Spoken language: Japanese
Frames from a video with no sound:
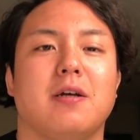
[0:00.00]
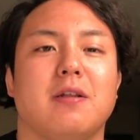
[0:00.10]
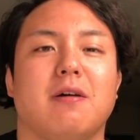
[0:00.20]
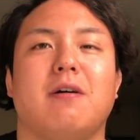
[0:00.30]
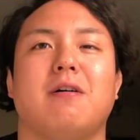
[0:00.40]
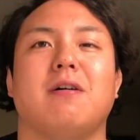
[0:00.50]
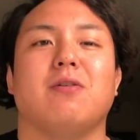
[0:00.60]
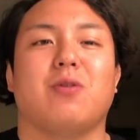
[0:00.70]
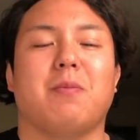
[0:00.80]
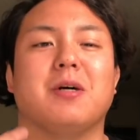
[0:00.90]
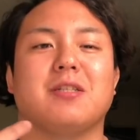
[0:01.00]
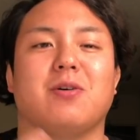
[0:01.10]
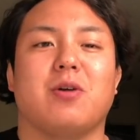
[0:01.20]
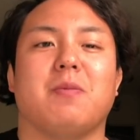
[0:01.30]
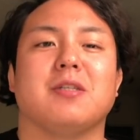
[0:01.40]
な。俺マサヤ
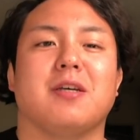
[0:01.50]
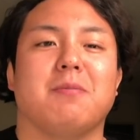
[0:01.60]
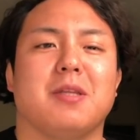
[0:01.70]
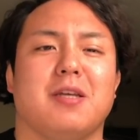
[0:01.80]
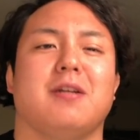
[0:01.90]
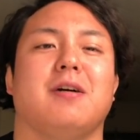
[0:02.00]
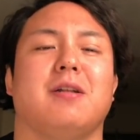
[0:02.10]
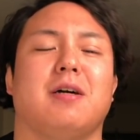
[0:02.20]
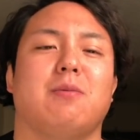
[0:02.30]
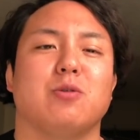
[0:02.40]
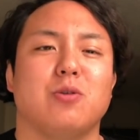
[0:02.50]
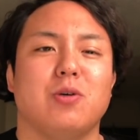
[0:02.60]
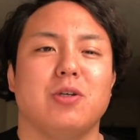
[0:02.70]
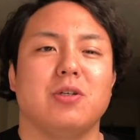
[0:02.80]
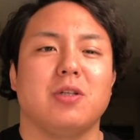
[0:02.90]
みたいな。もうそ
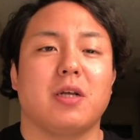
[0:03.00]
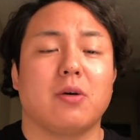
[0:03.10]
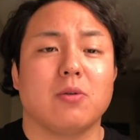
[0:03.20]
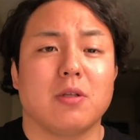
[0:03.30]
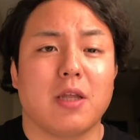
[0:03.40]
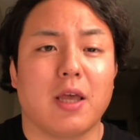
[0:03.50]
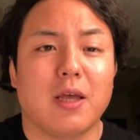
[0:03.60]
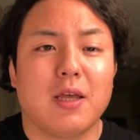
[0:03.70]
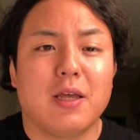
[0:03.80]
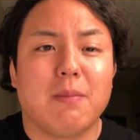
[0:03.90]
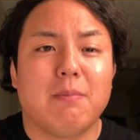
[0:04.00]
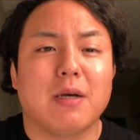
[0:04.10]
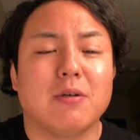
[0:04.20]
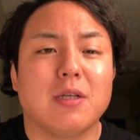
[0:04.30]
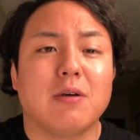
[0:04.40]
ういう、本当ね、
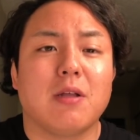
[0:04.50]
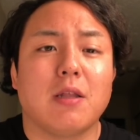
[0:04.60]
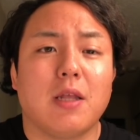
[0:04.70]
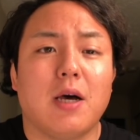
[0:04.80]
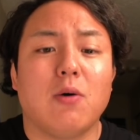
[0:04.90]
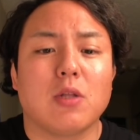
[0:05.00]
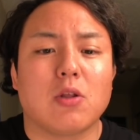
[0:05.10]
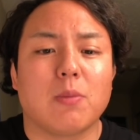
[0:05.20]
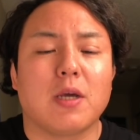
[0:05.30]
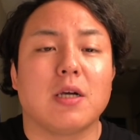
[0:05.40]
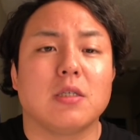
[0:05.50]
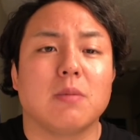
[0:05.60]
グダグダでアホな飲み会し